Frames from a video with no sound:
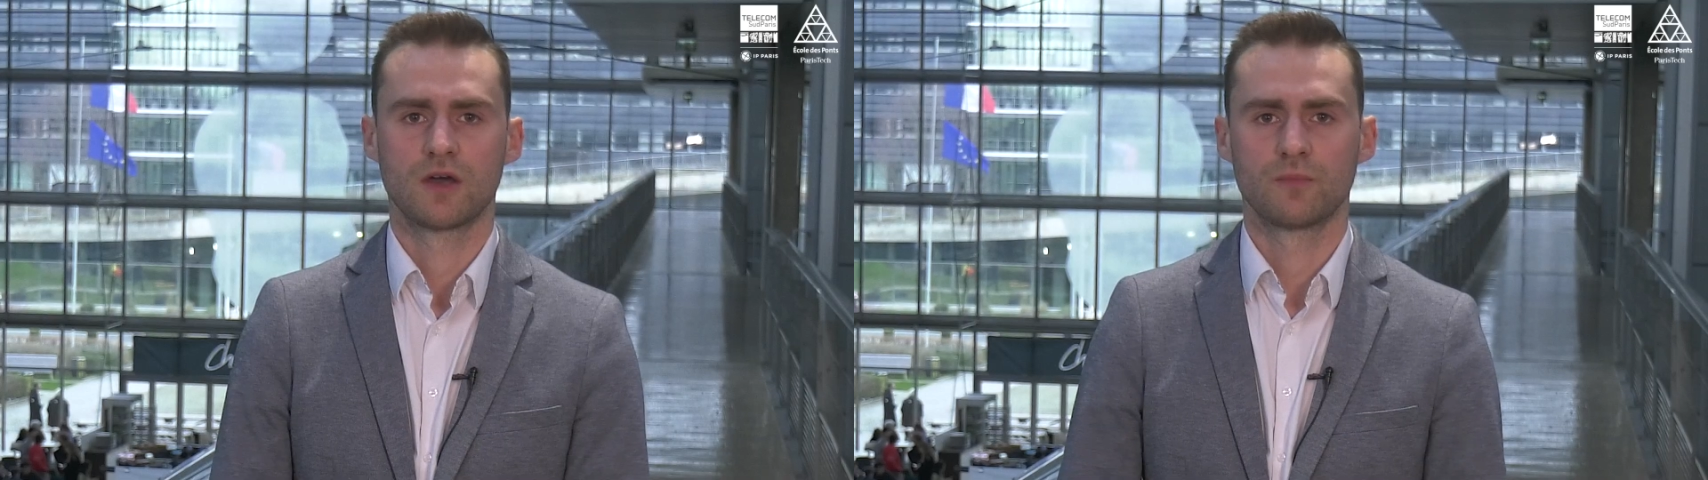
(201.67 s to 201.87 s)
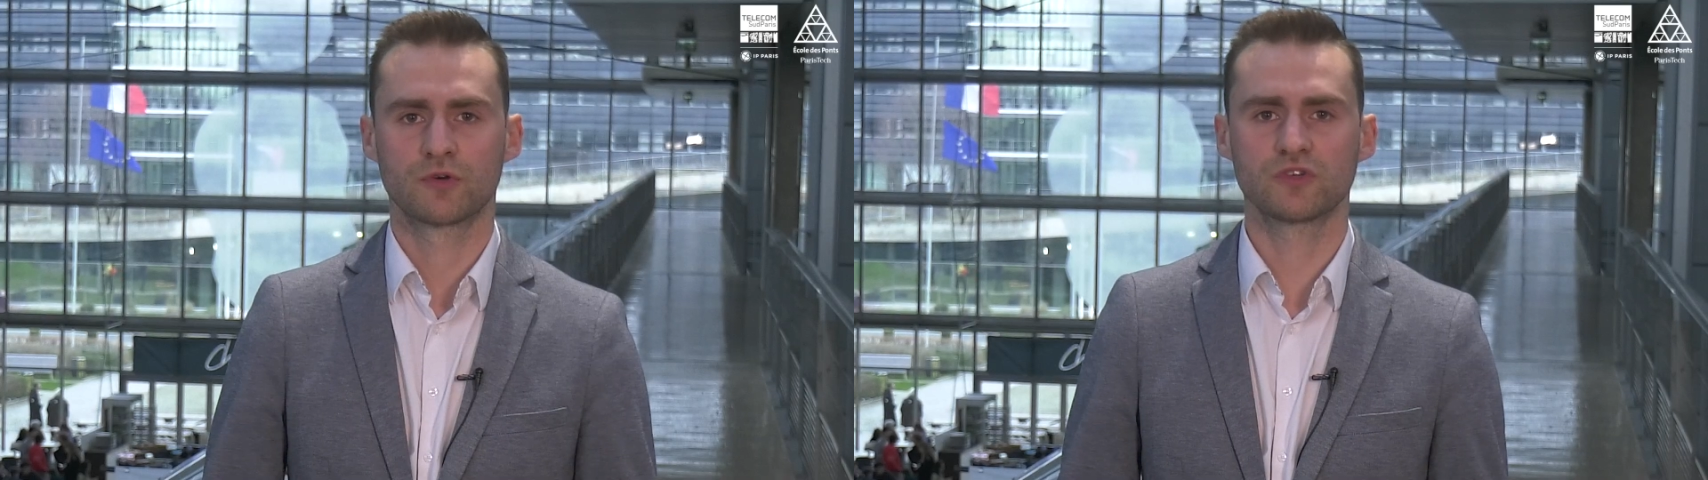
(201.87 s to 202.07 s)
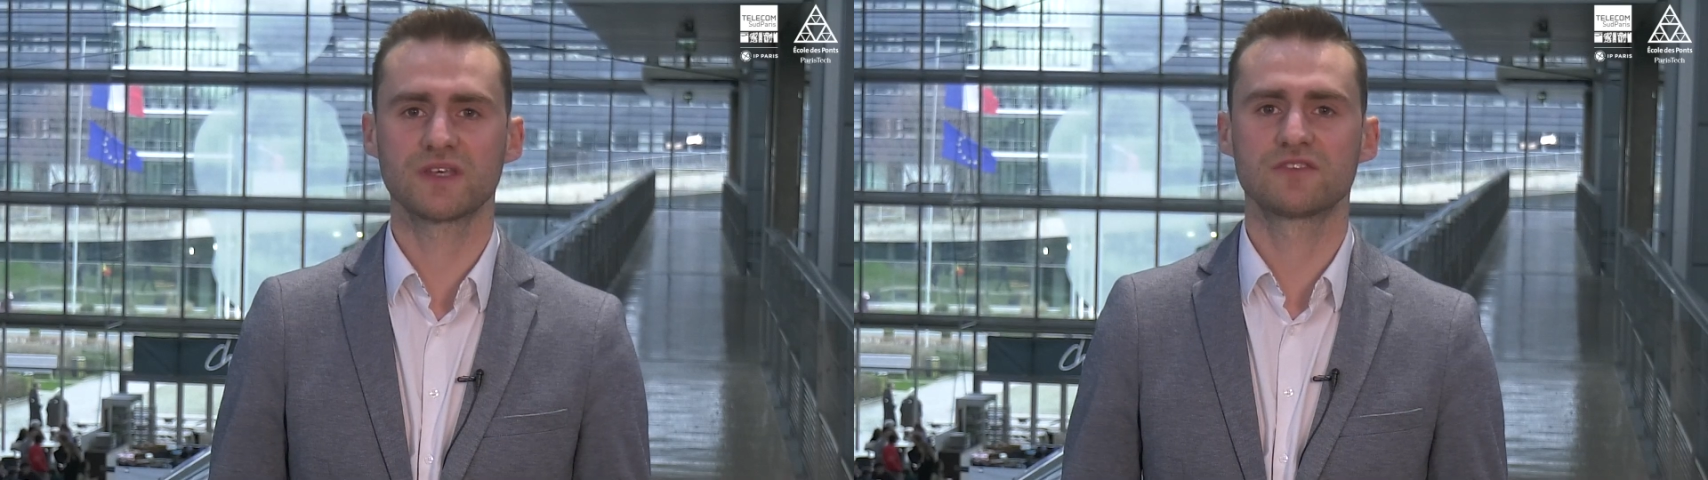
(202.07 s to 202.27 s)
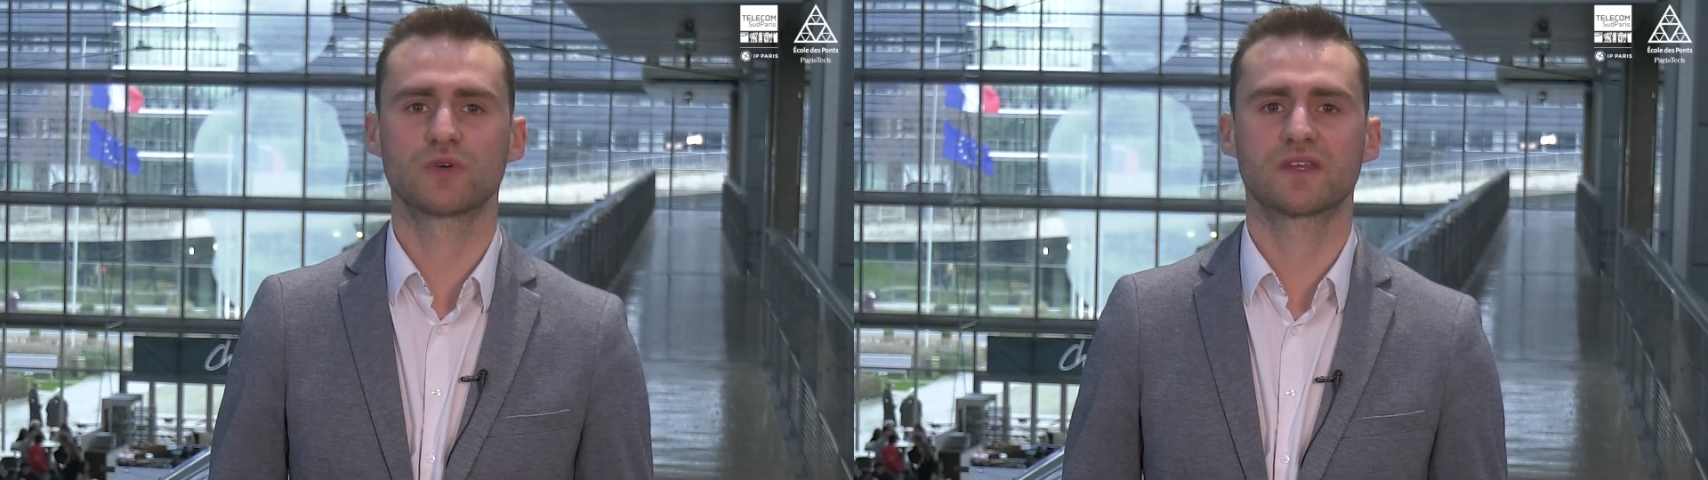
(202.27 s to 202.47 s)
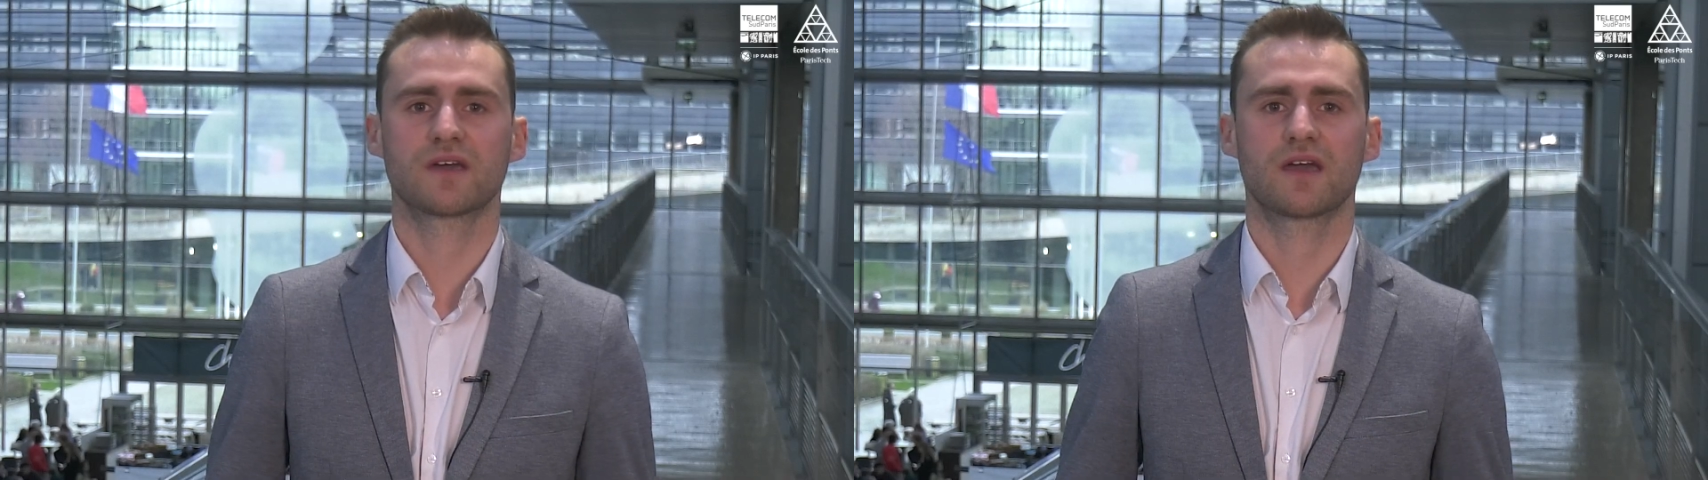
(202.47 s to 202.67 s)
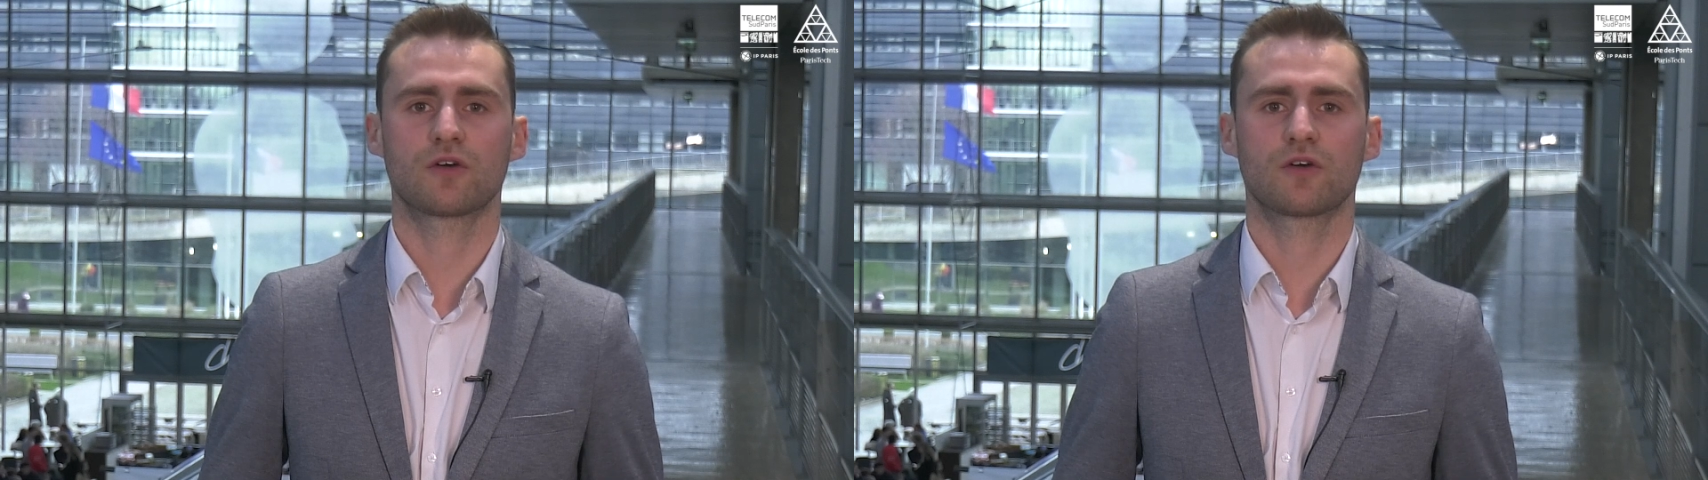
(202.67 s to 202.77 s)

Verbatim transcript: Pour ceux qui souhaiteraient